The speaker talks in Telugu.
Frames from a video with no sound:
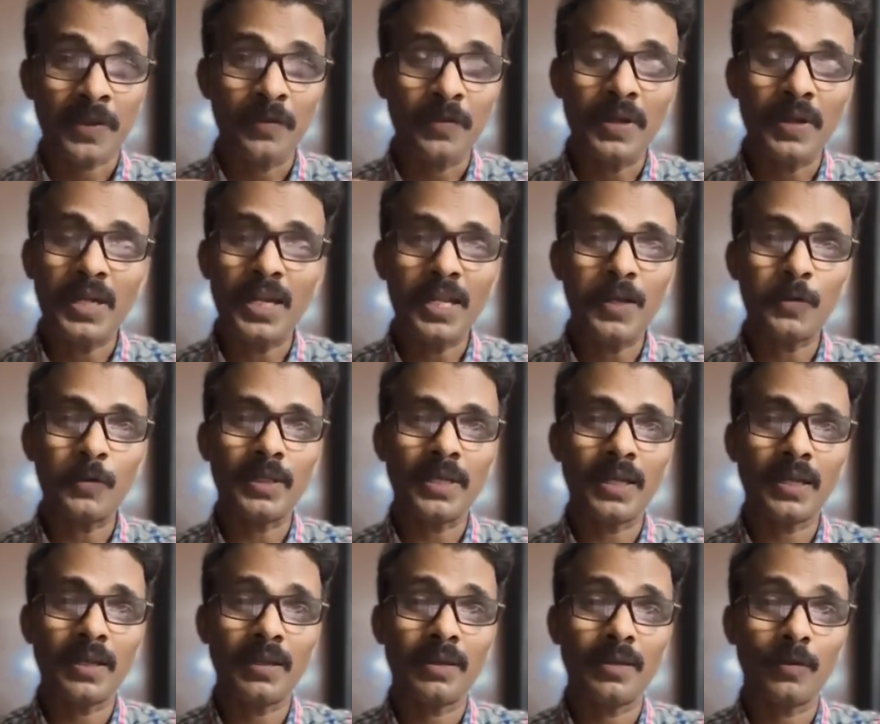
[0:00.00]
వీళ్ళే
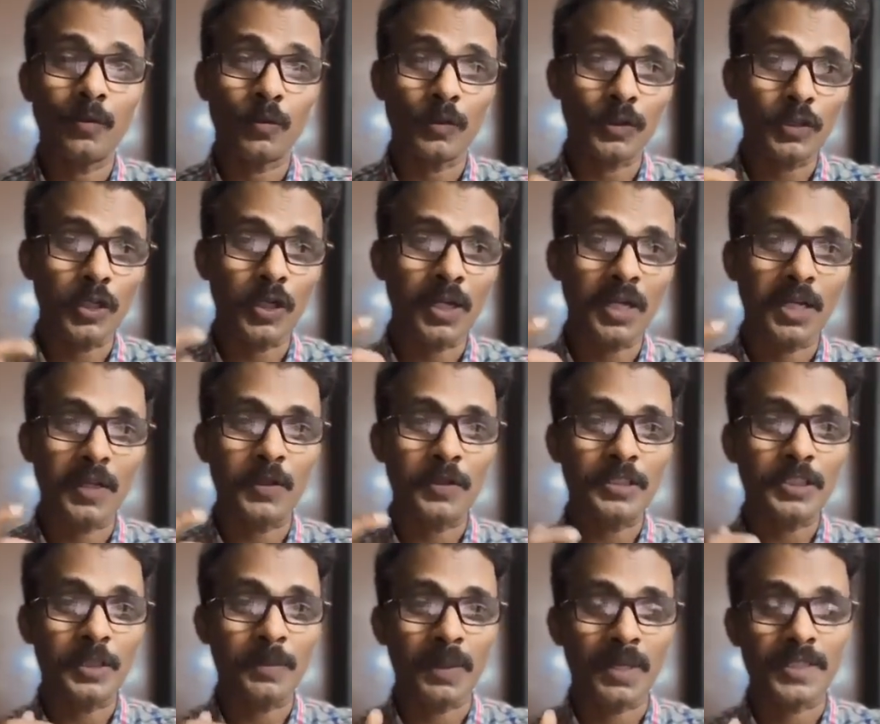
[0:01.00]
ఉంటే ఉద్యోగాలు
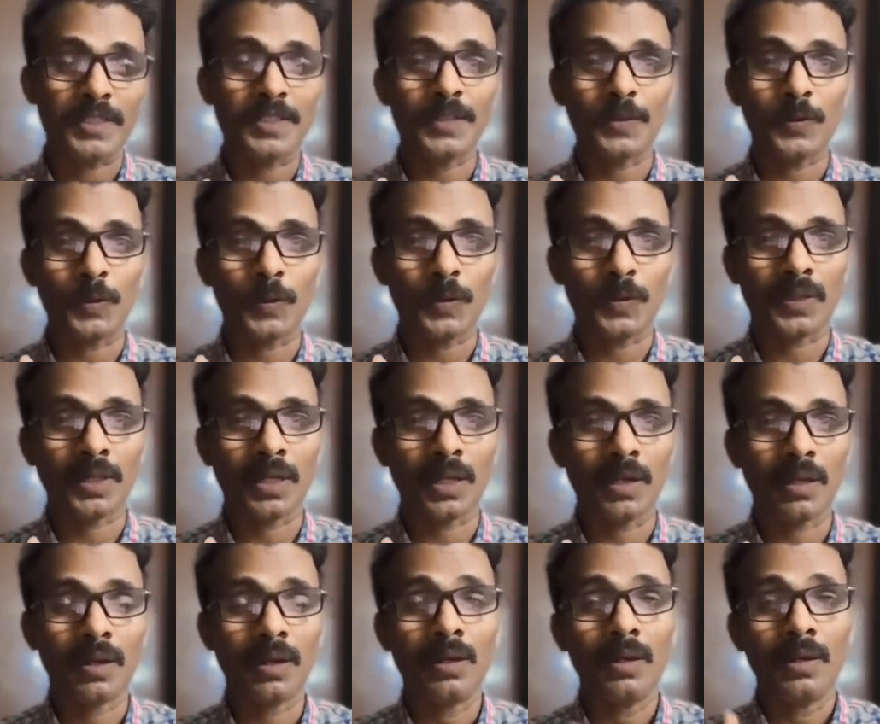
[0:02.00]
వచ్చే పరిస్థితి ఉంటుందా
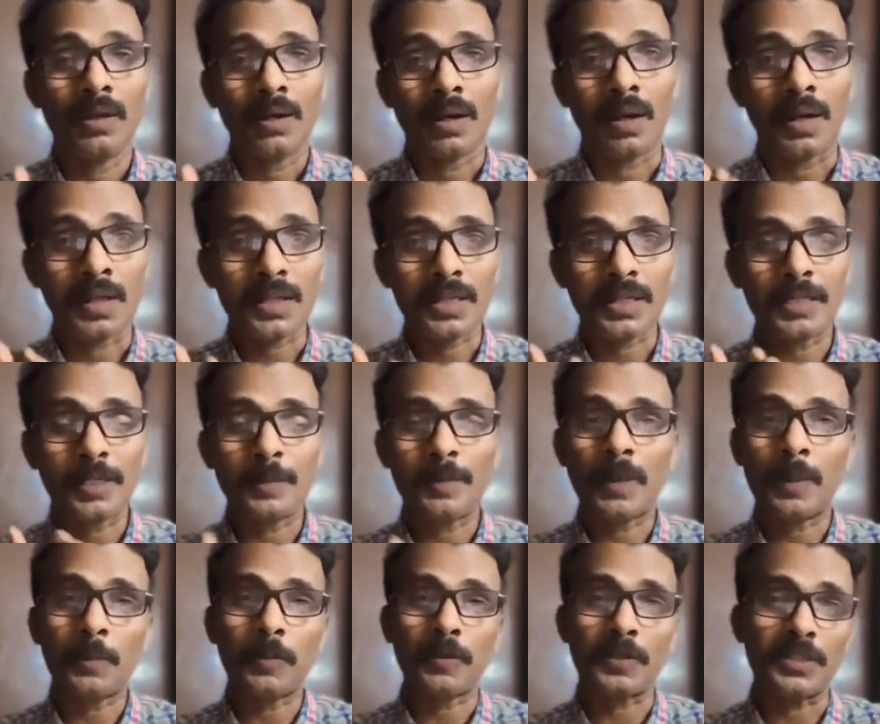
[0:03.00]
ఆల్రెడీ
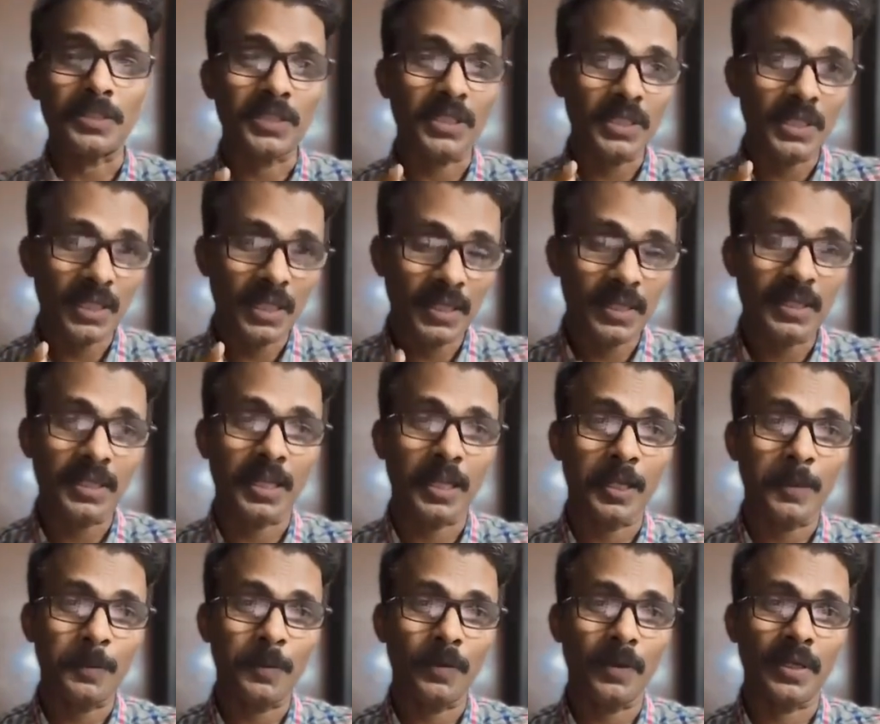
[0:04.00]
పాపం ఇంజనీరింగ్లు
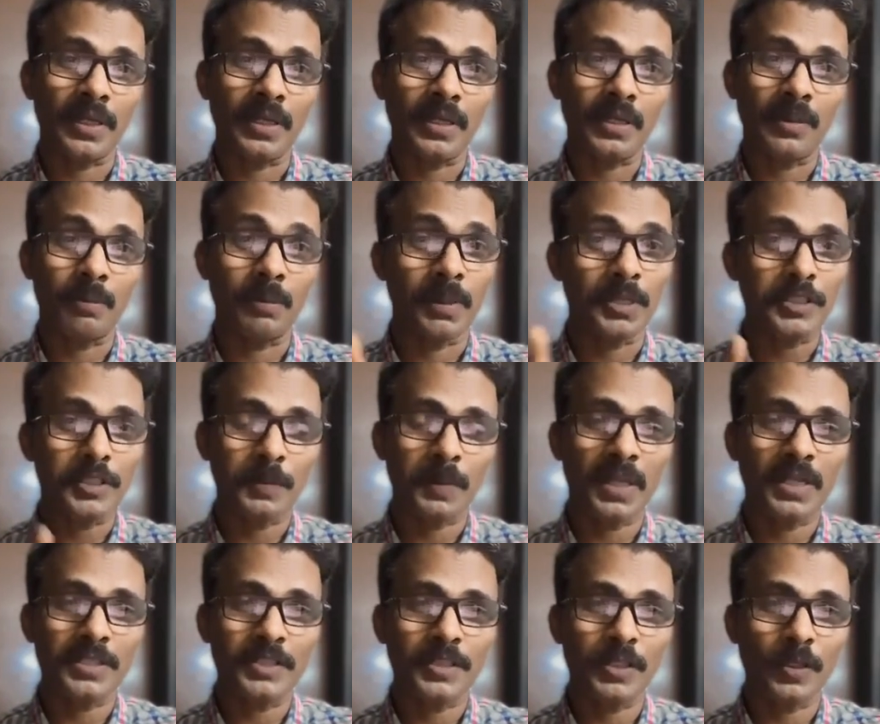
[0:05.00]
అయిపోయి మంచి
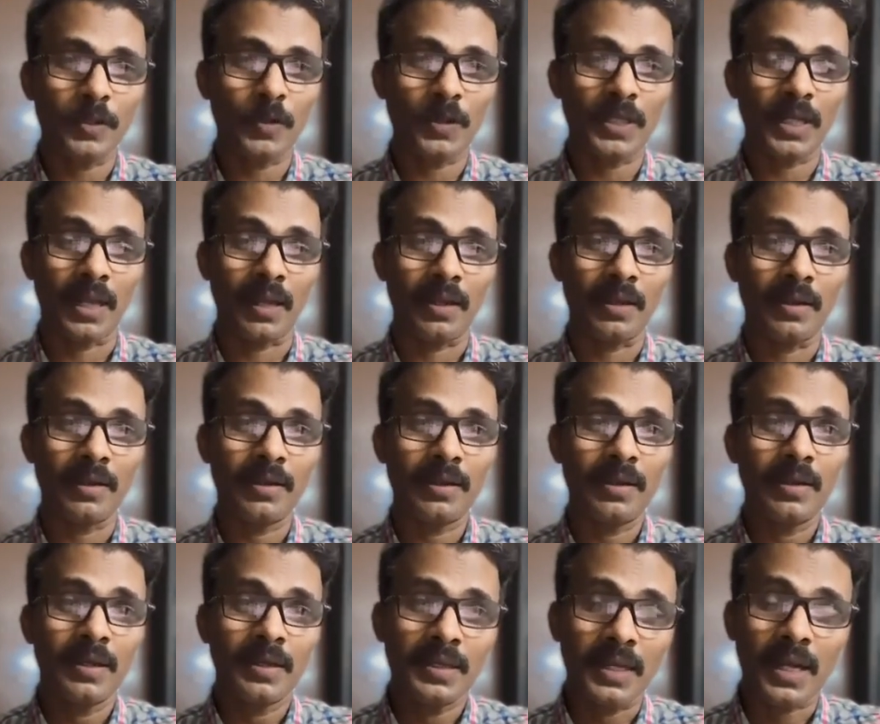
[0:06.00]
బ్రాంచ్ల్లోనే
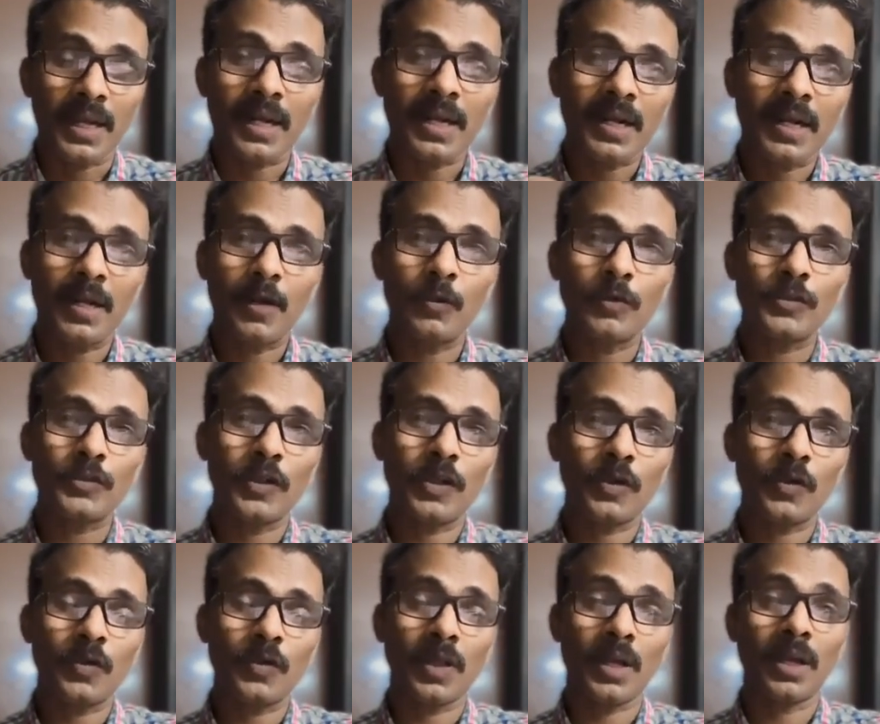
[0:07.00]
ఎక్కడా
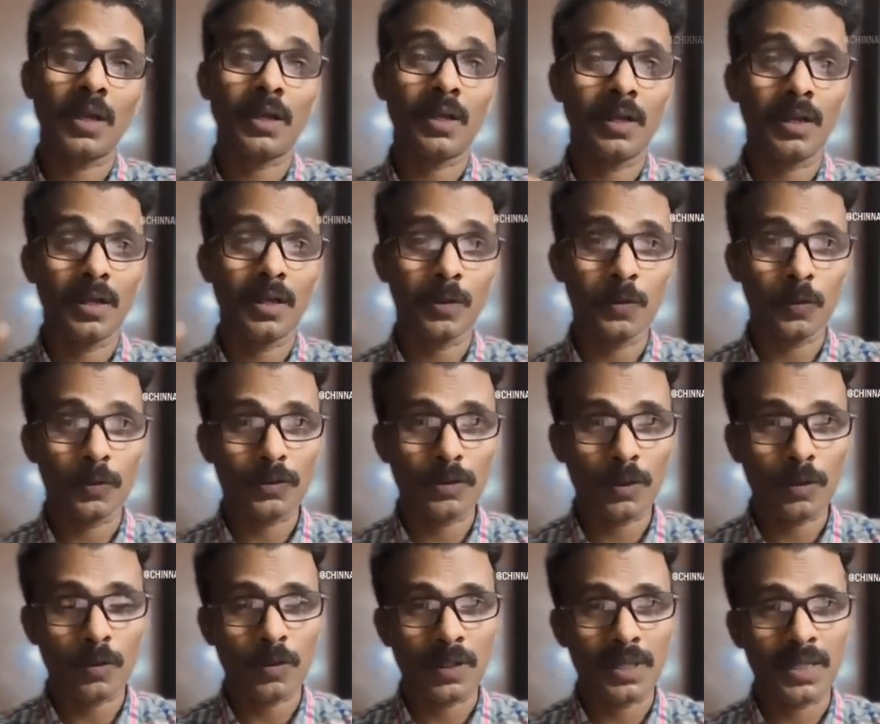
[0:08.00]
ఉద్యోగం రాక
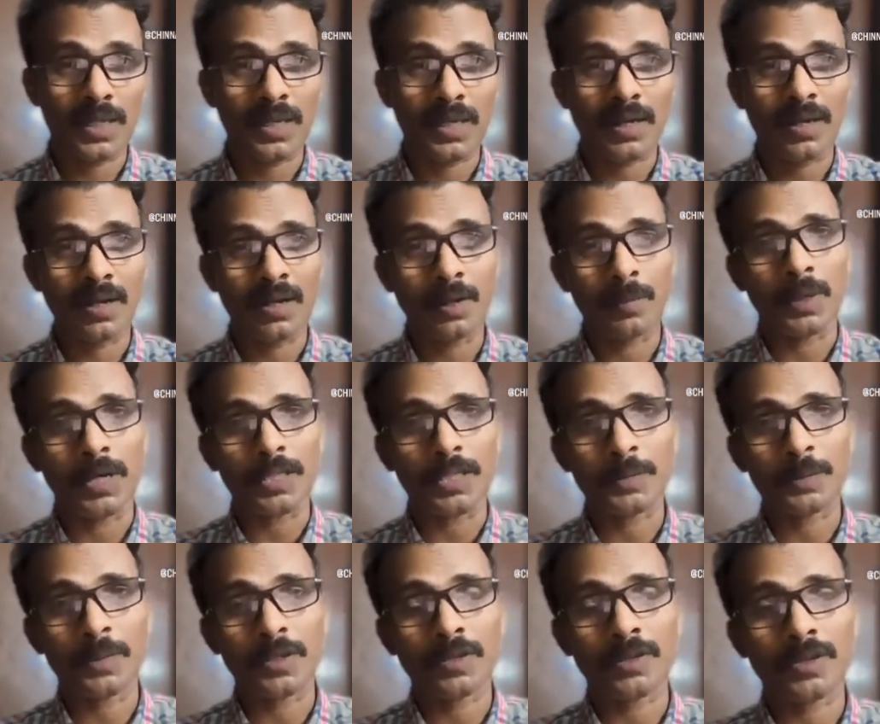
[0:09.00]
కుదురుకోలేక
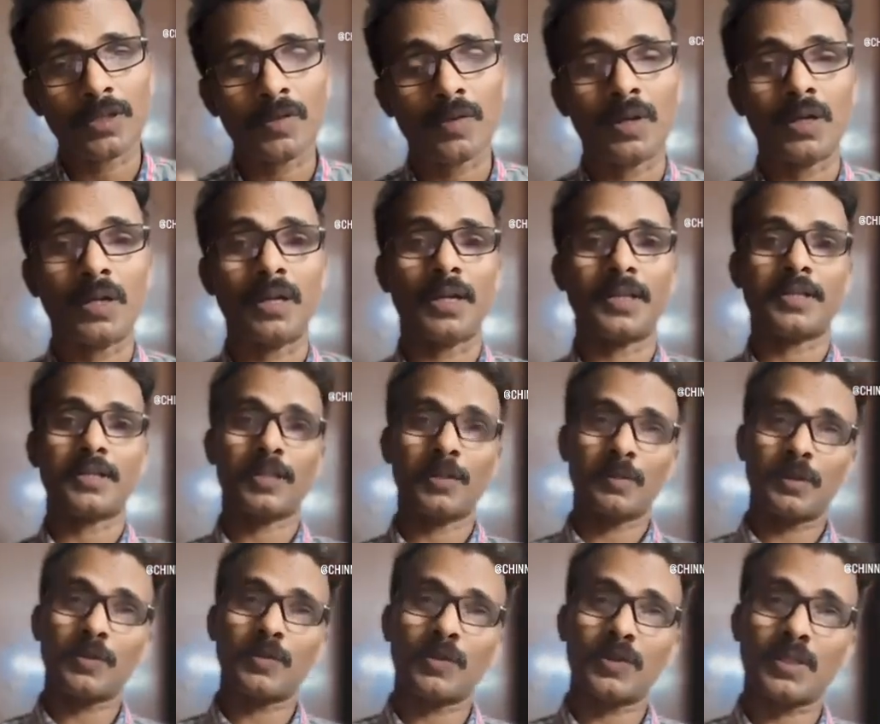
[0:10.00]
బాధపడుతున్న వాళ్ళు
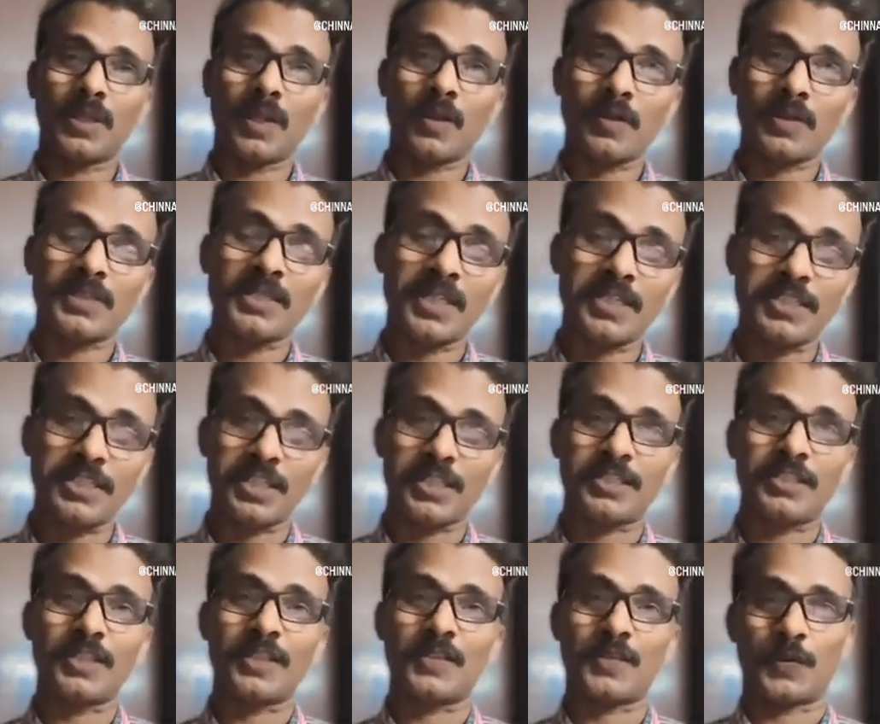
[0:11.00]
ఎంతమంది ఉన్నారో ఒకసారి చెక్
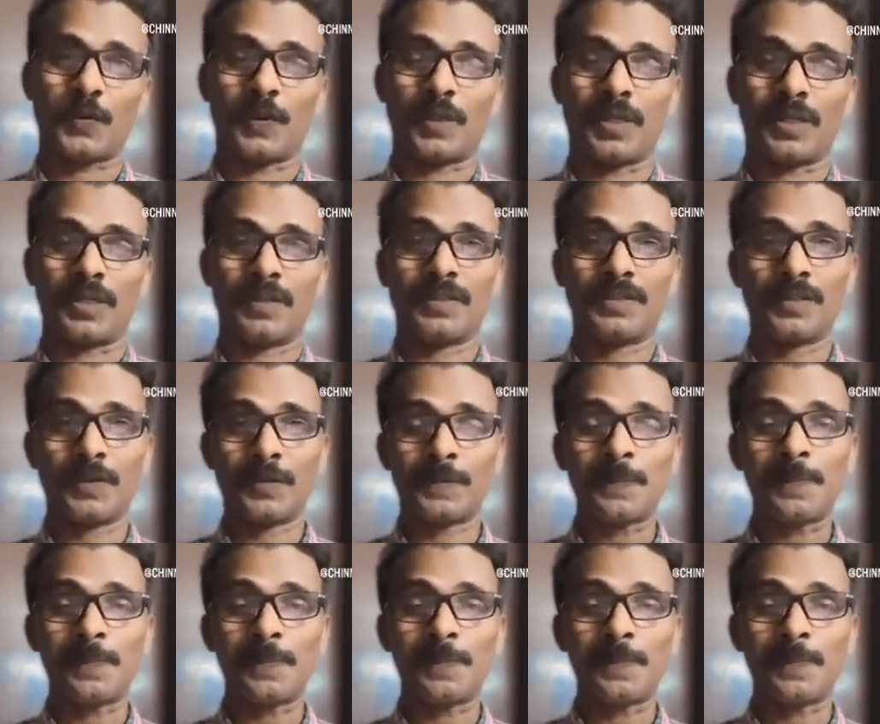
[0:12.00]
చేసుకోండి సో